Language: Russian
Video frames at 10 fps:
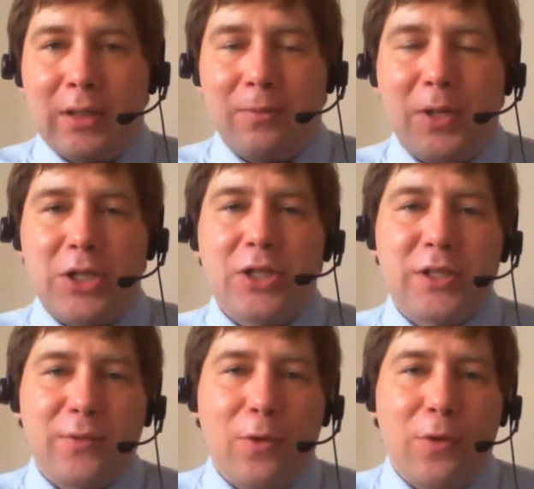
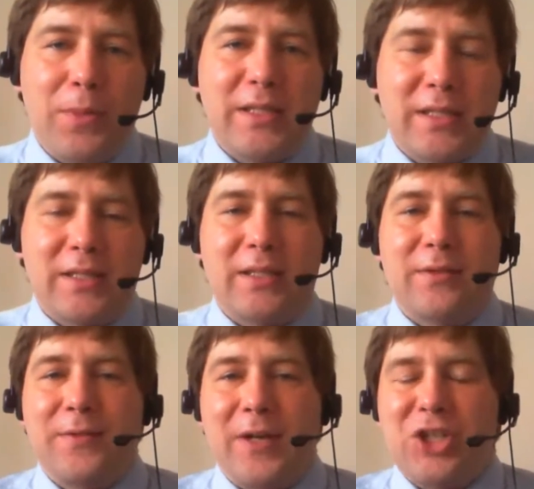Большинство
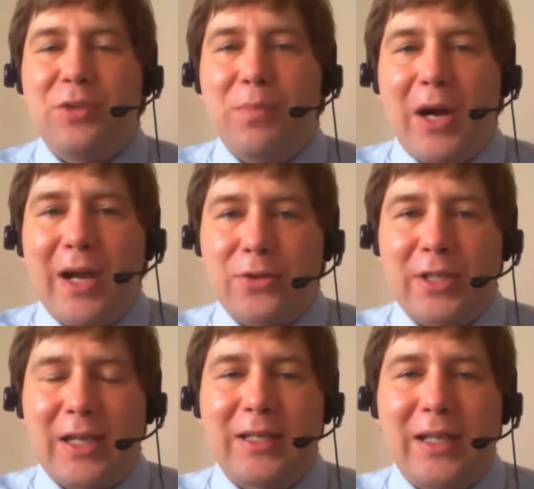бизнесов ошибаются,
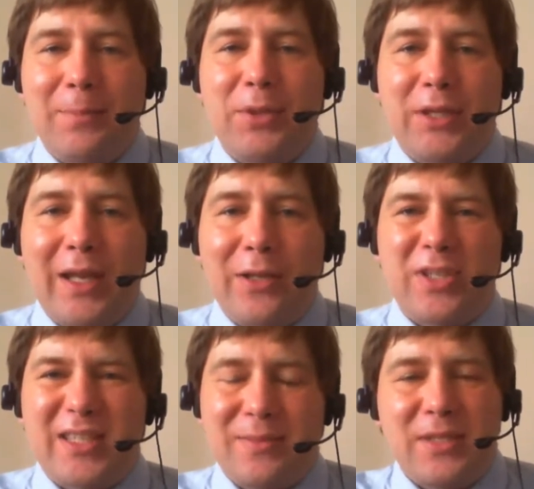когда пытаются
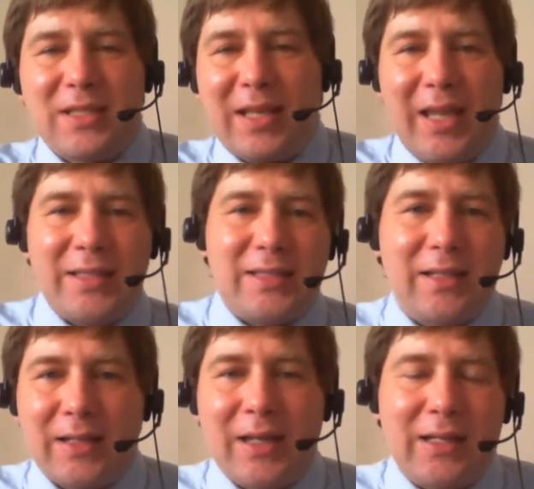самостоятельно
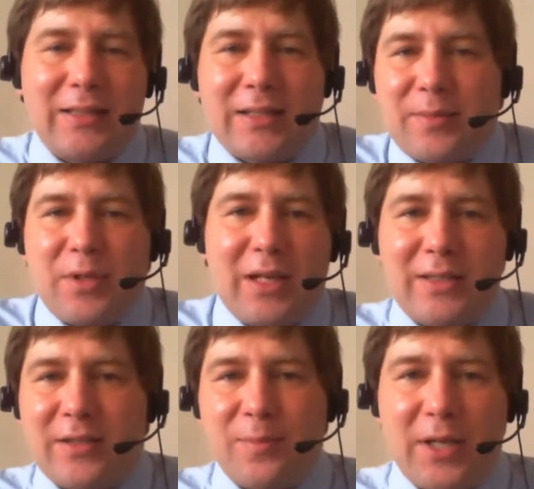как-то разбираться
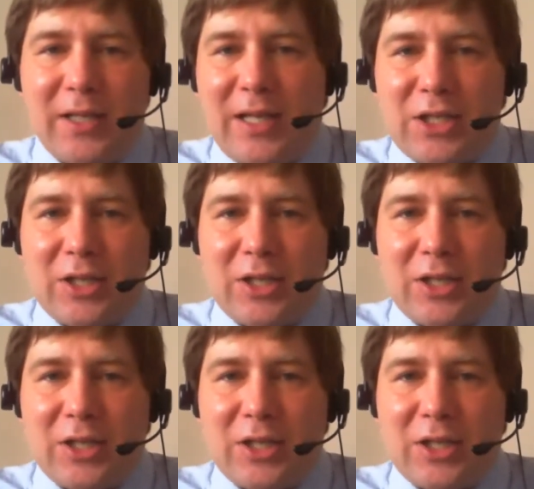в продажах,